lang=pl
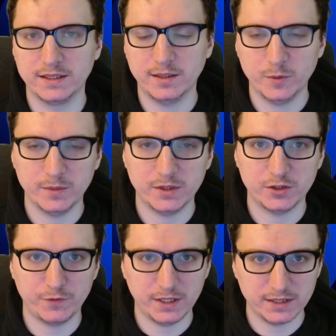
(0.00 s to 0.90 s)
Ja byłem
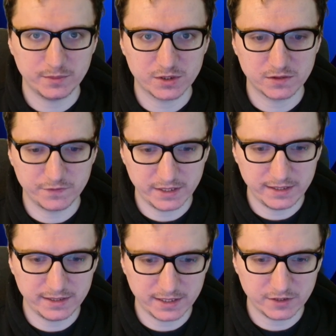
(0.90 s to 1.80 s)
tego świadkiem przez
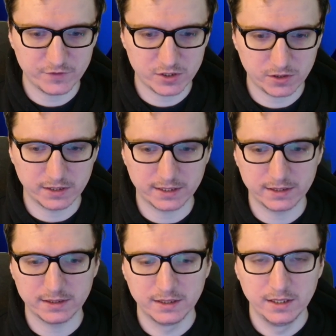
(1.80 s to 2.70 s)
wiele lat w szkole,
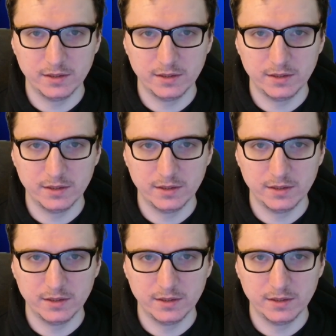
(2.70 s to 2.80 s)
kiedy